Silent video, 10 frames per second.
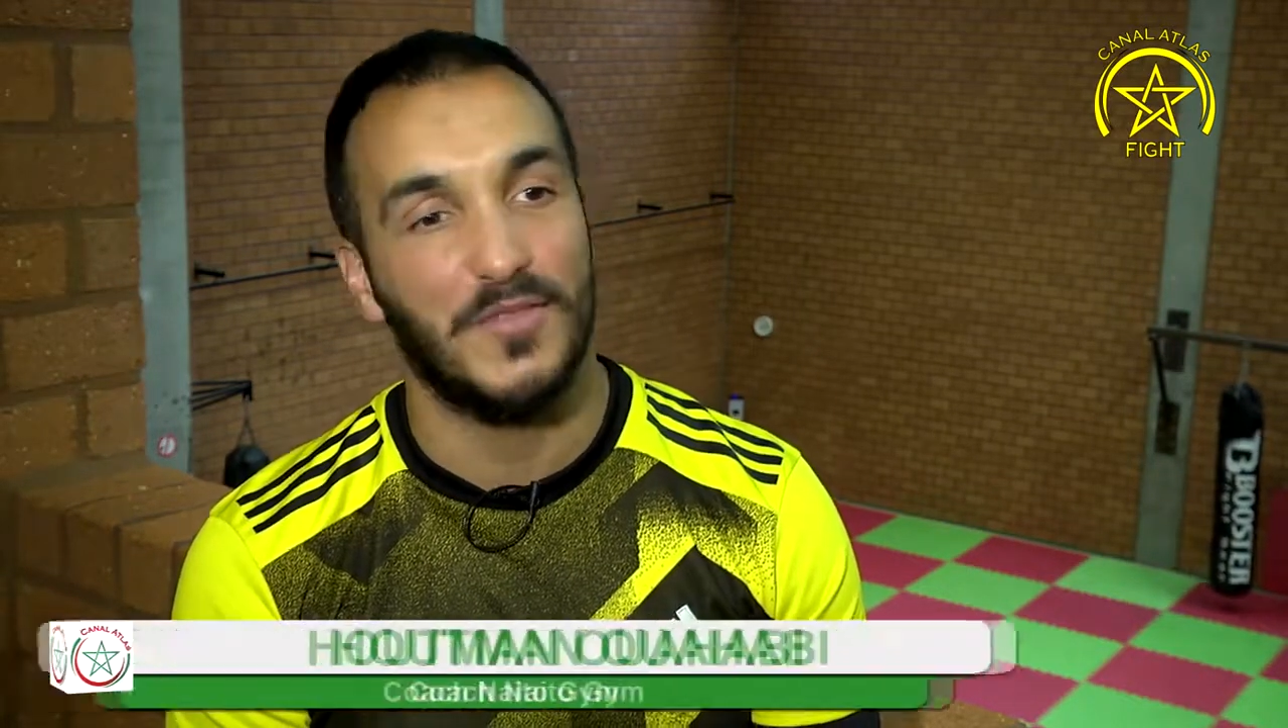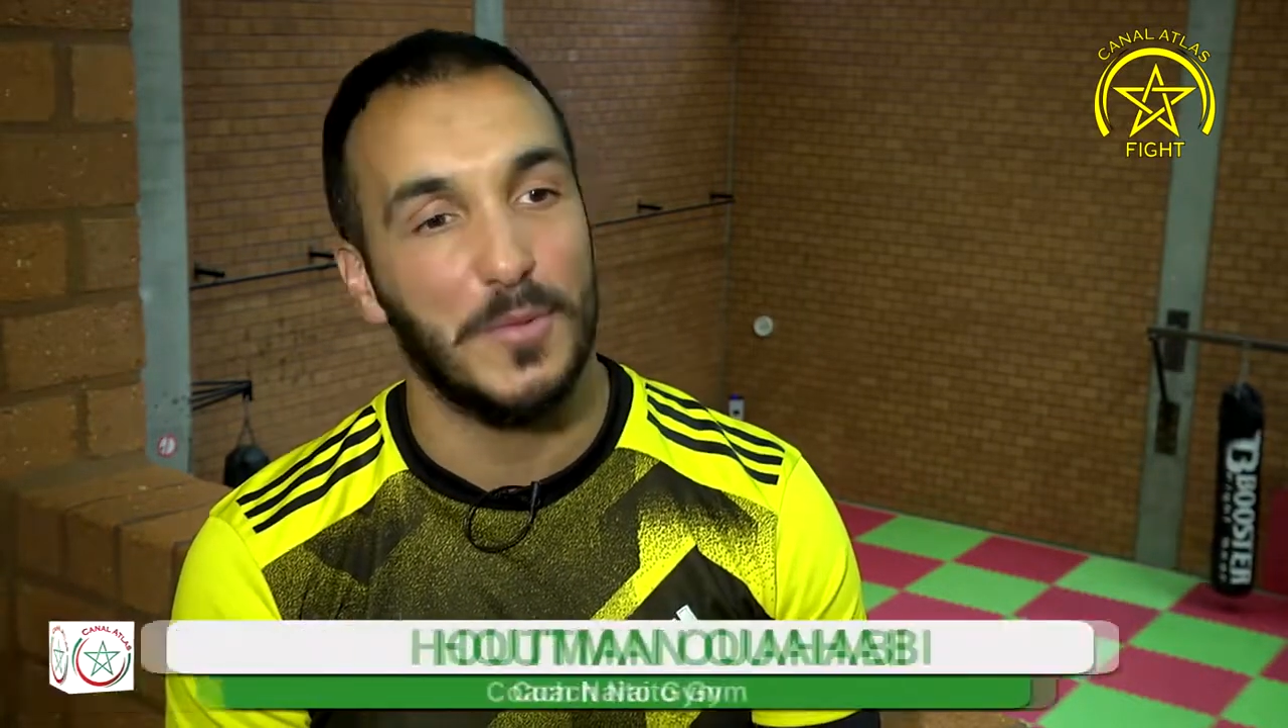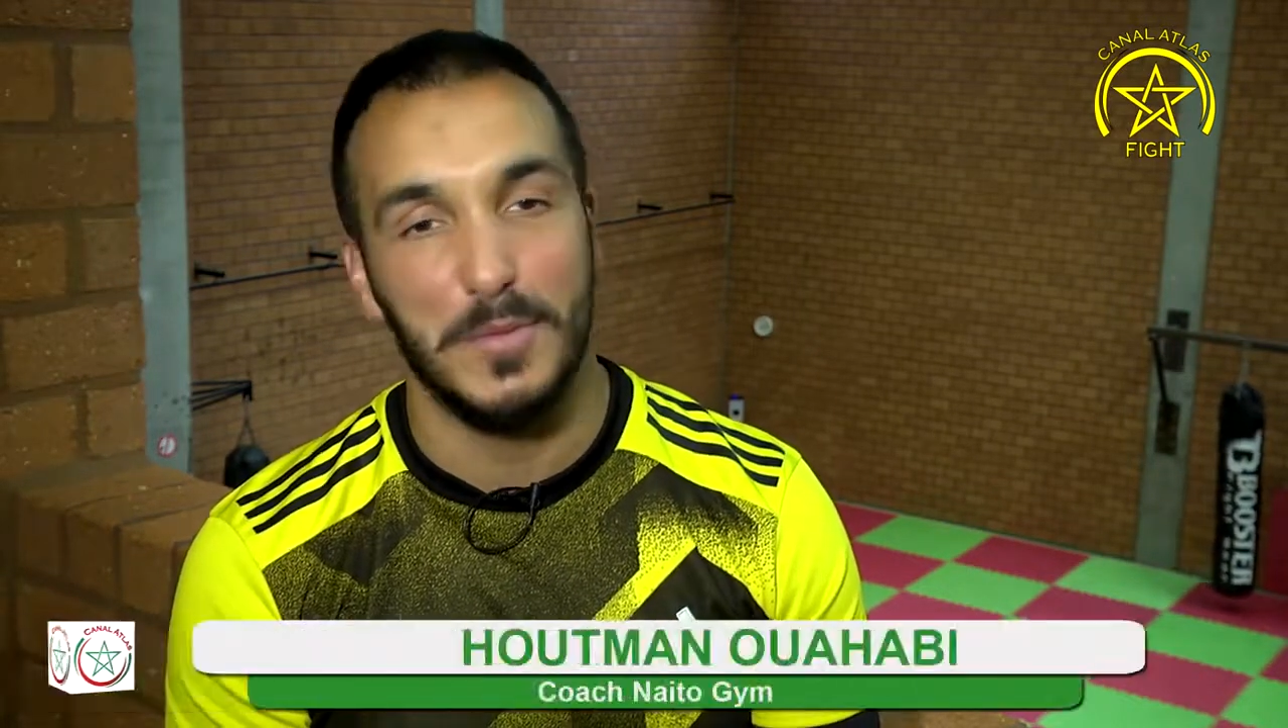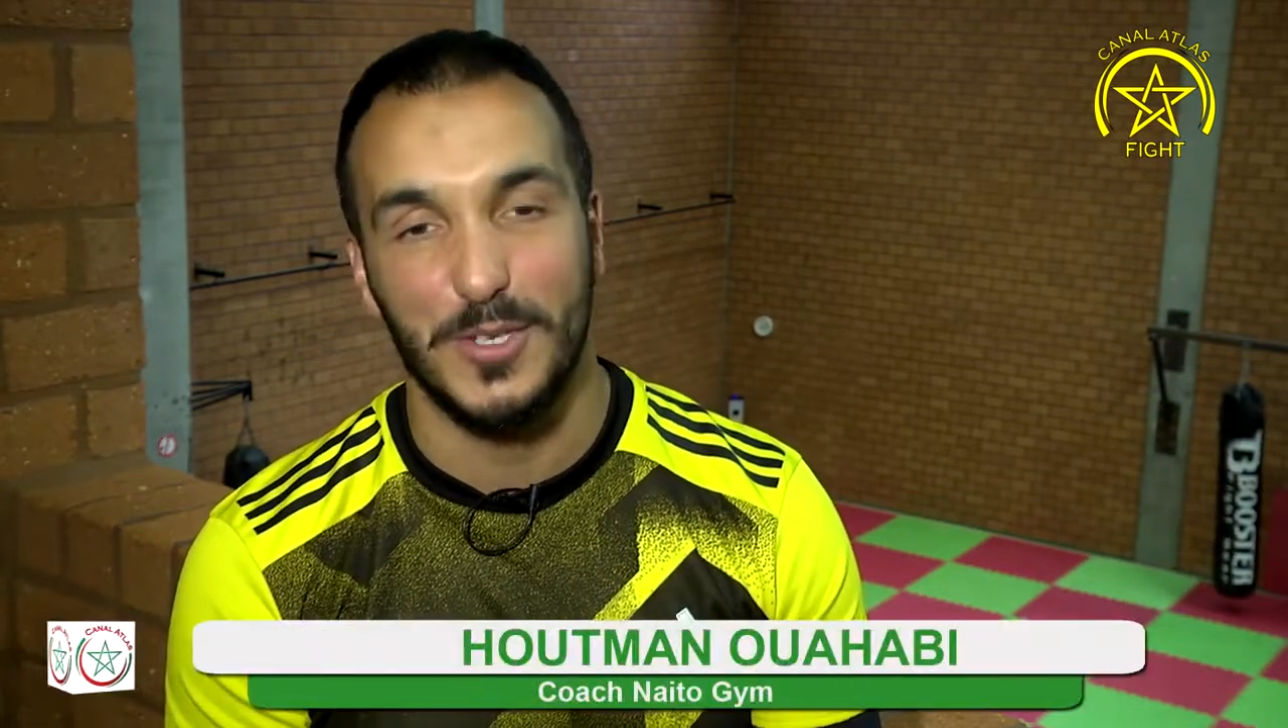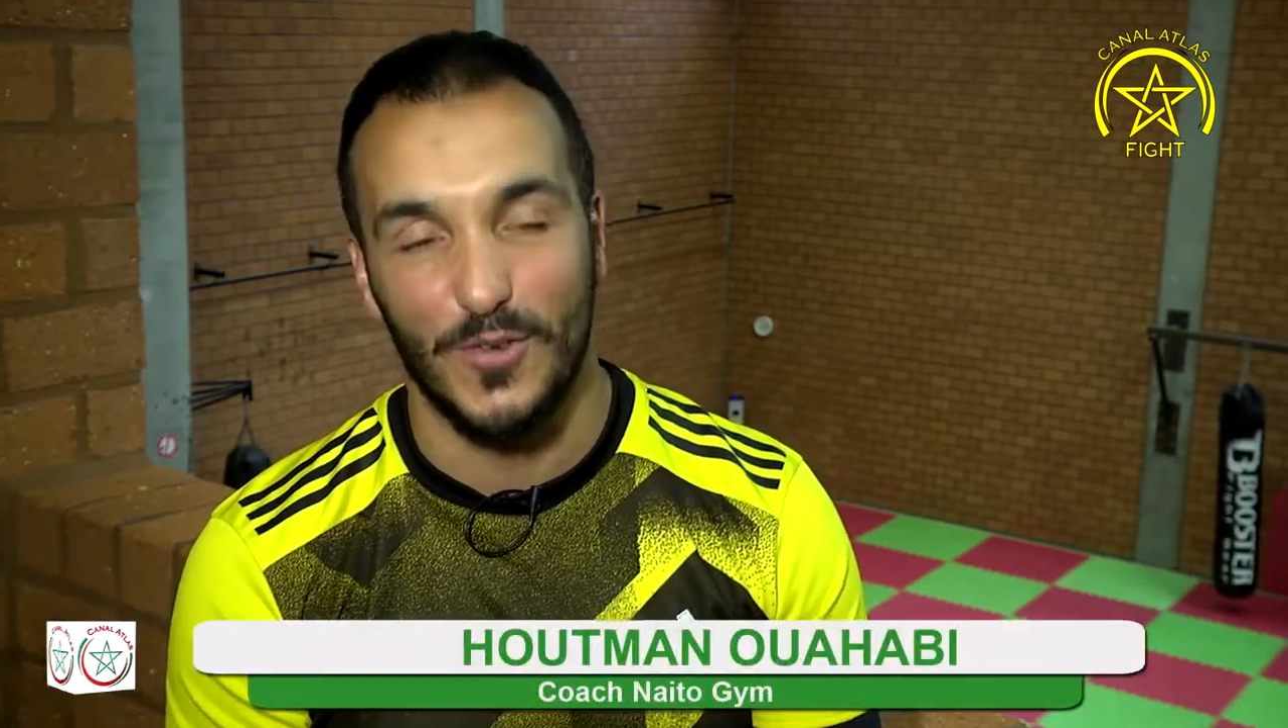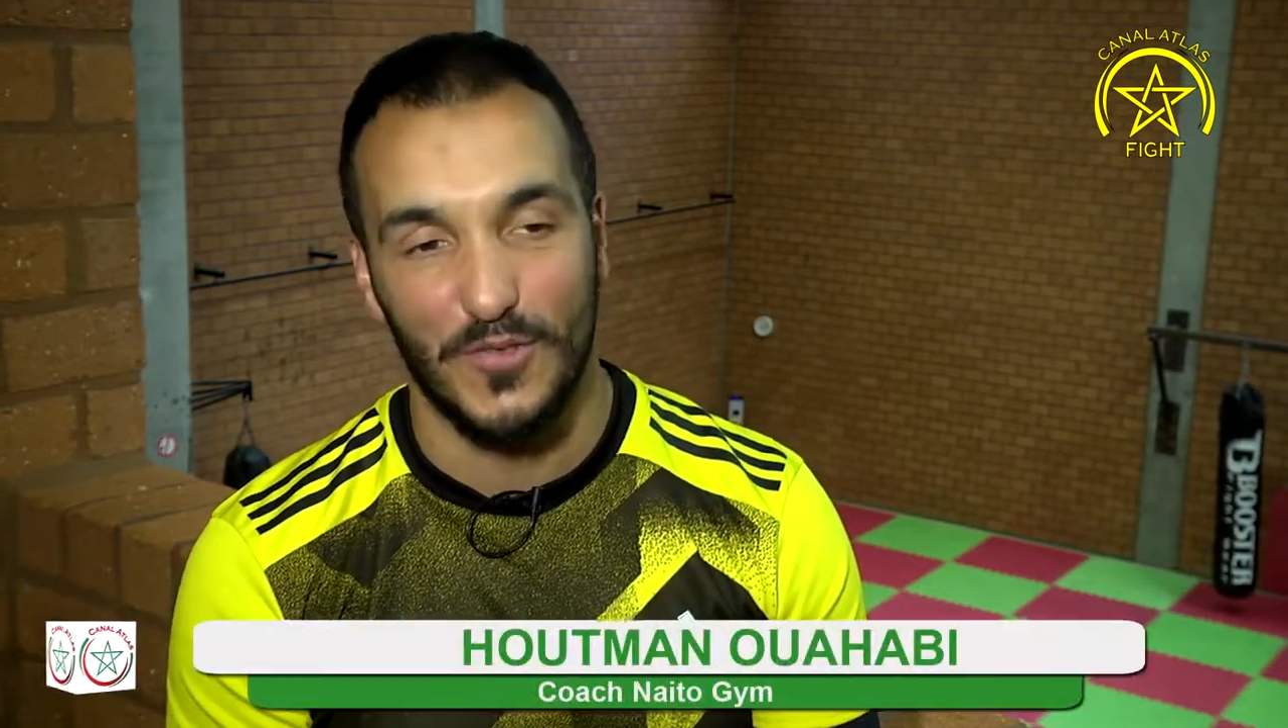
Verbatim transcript: femme et mes